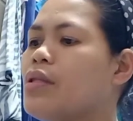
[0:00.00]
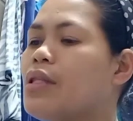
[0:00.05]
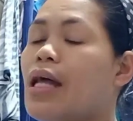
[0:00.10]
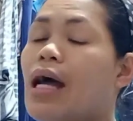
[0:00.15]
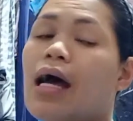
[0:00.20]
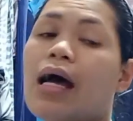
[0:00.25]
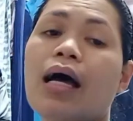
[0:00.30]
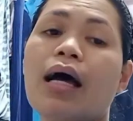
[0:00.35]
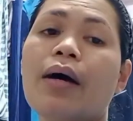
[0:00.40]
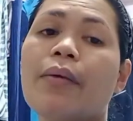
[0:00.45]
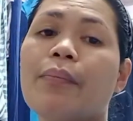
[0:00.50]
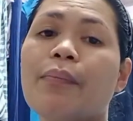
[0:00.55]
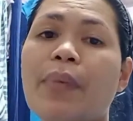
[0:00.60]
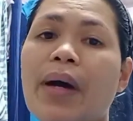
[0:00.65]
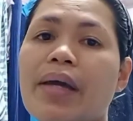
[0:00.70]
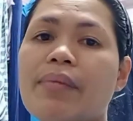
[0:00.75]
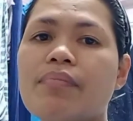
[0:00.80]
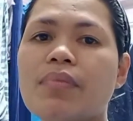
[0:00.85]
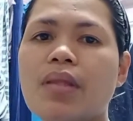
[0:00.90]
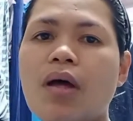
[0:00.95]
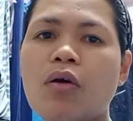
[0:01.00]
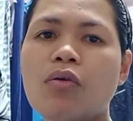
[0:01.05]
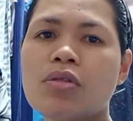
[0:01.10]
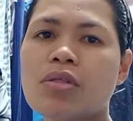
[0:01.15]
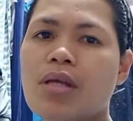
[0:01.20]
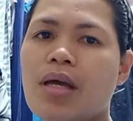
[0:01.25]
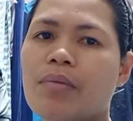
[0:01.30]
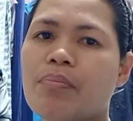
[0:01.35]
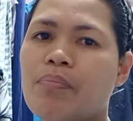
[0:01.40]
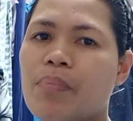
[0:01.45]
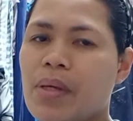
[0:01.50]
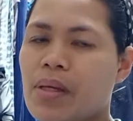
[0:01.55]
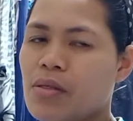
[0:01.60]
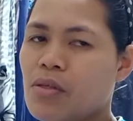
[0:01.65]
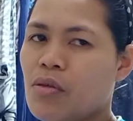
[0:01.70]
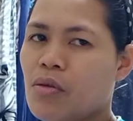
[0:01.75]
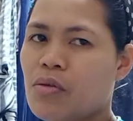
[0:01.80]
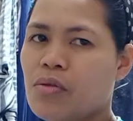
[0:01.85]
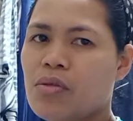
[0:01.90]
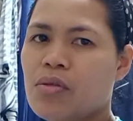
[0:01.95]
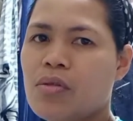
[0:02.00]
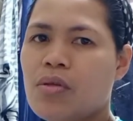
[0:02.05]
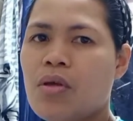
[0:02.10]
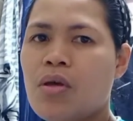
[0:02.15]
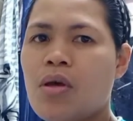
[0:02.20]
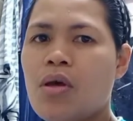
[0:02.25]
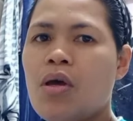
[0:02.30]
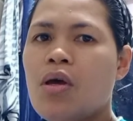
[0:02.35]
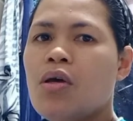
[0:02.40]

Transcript: na 5,000 pesos.